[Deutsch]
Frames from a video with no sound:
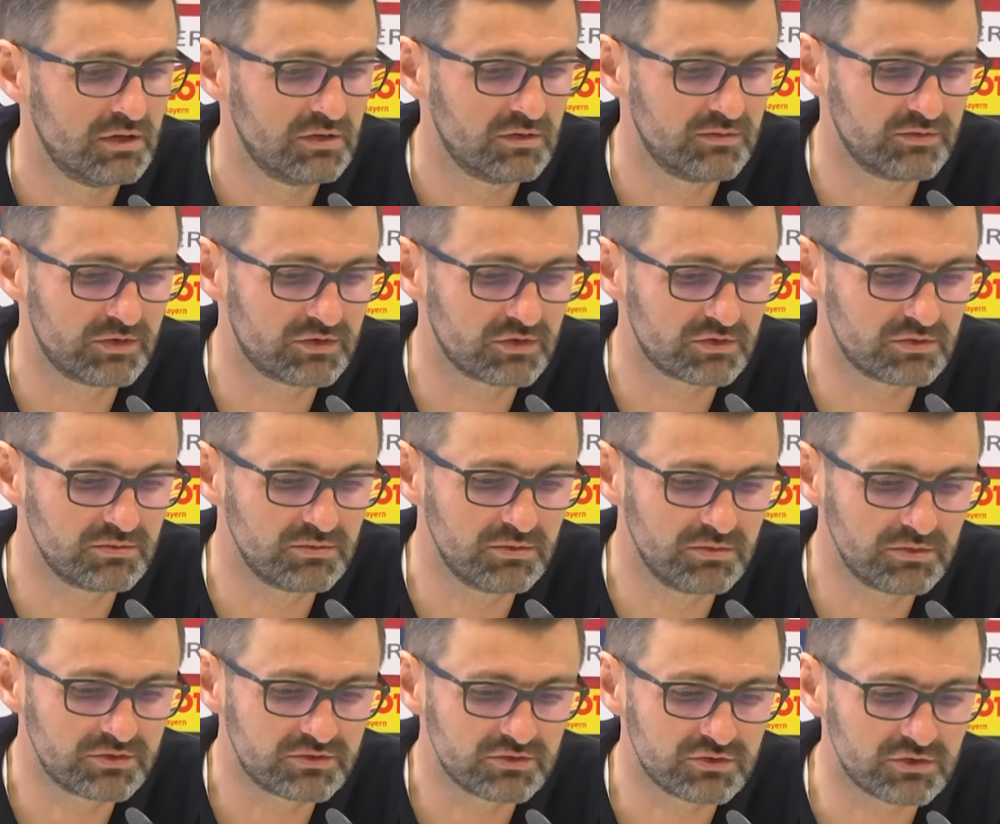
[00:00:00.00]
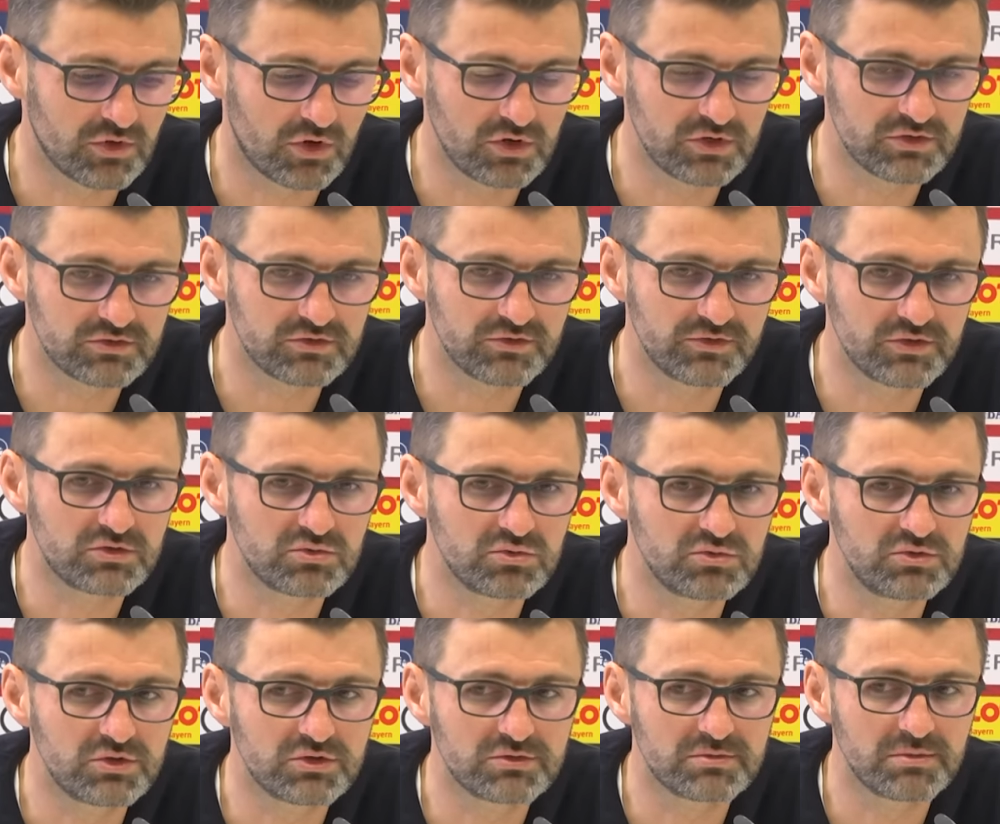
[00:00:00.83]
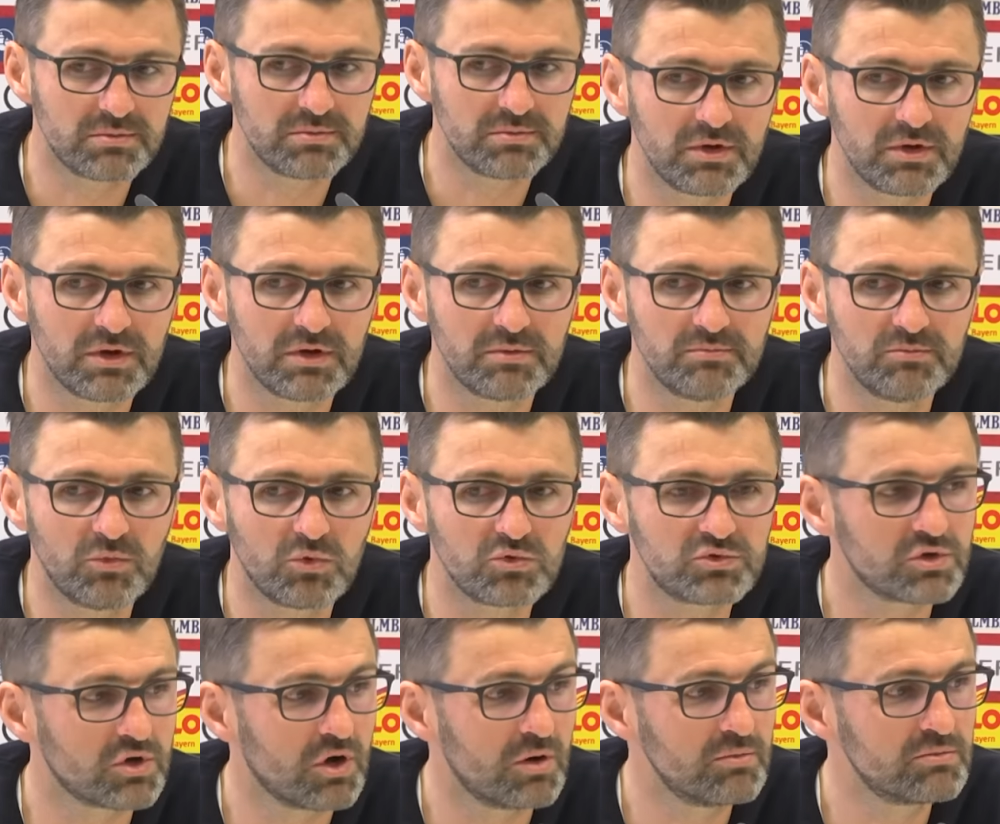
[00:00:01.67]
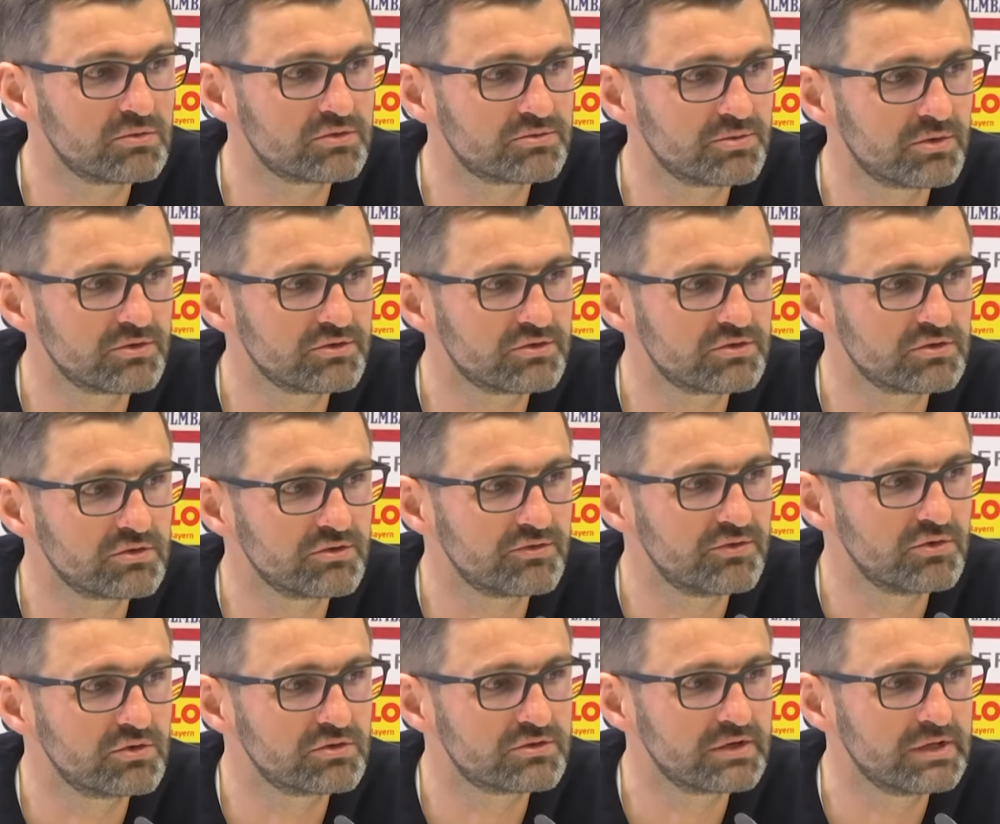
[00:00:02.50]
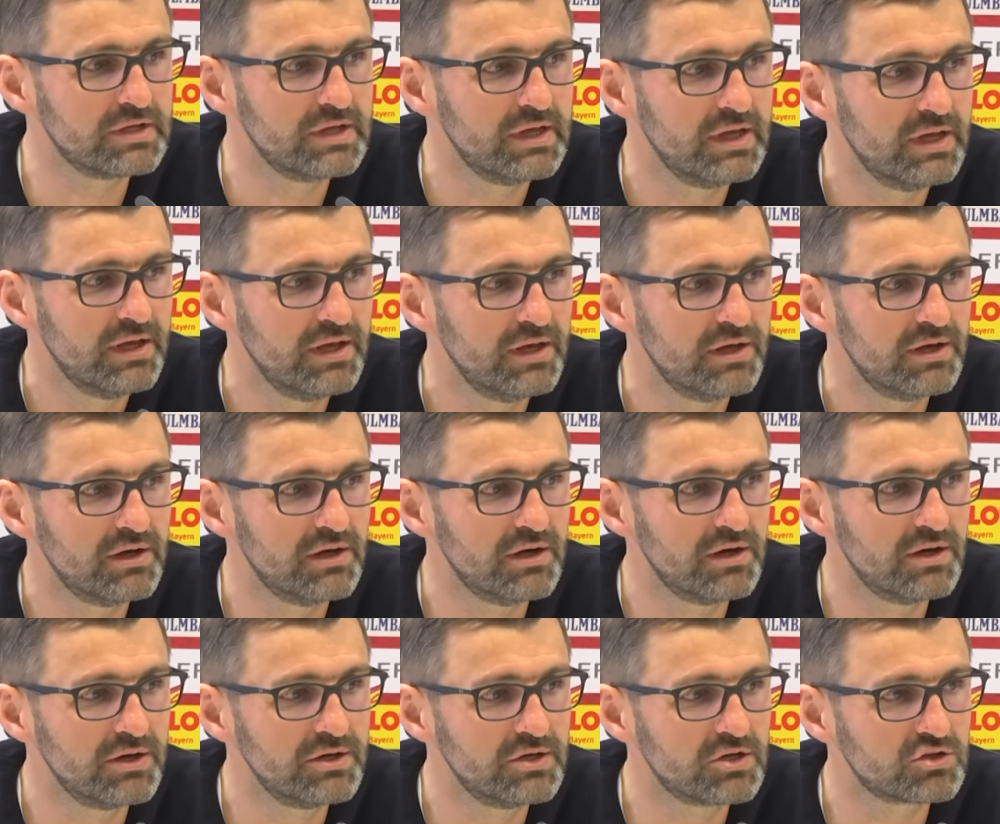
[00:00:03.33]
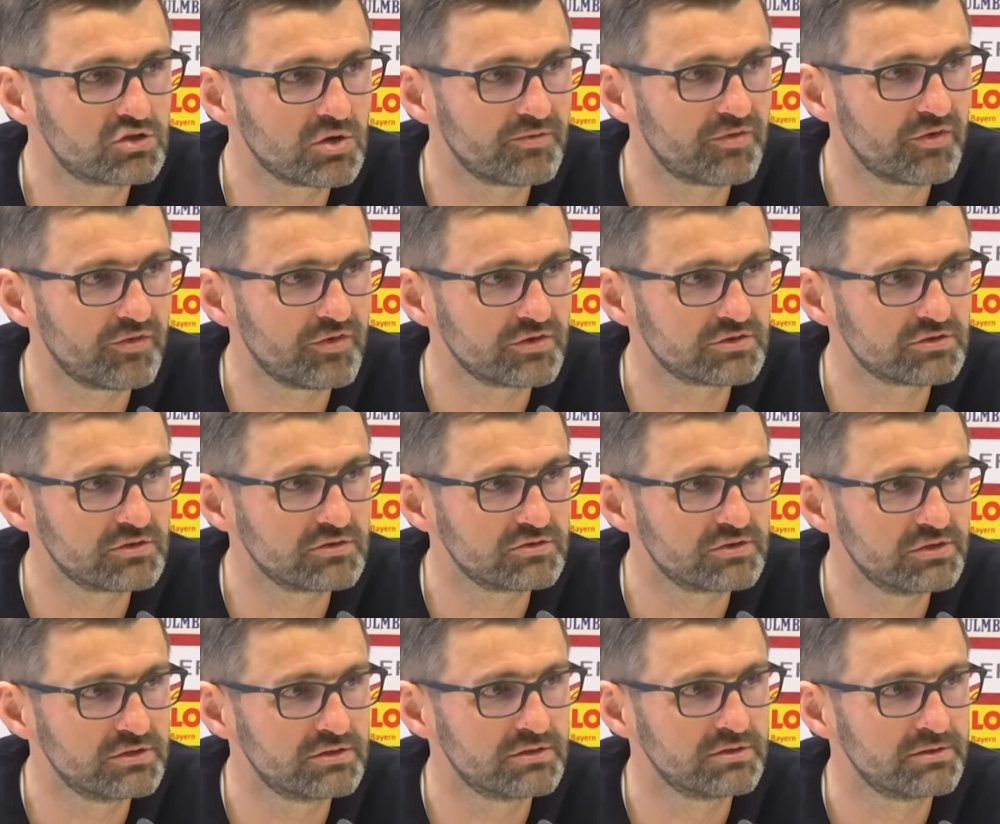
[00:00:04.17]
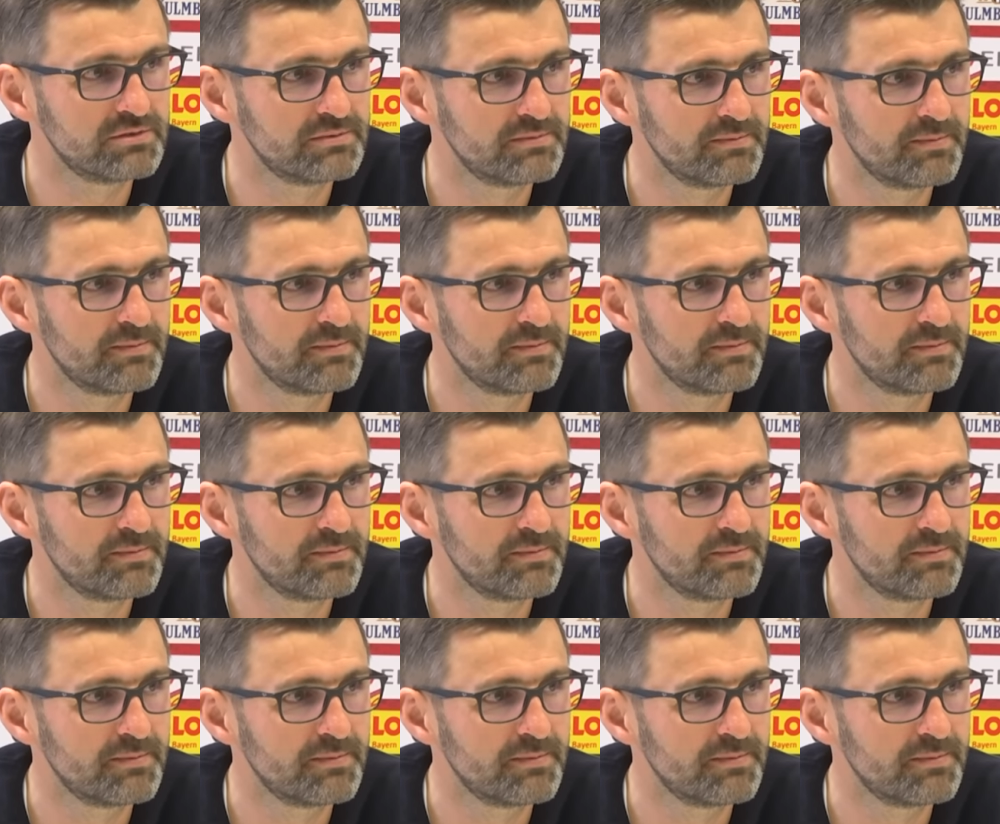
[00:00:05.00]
Und wie gesagt, wir müssen halt alles dafür tun, dass am Montagabend um 20.15 Uhr in der Top-Verfassung sind.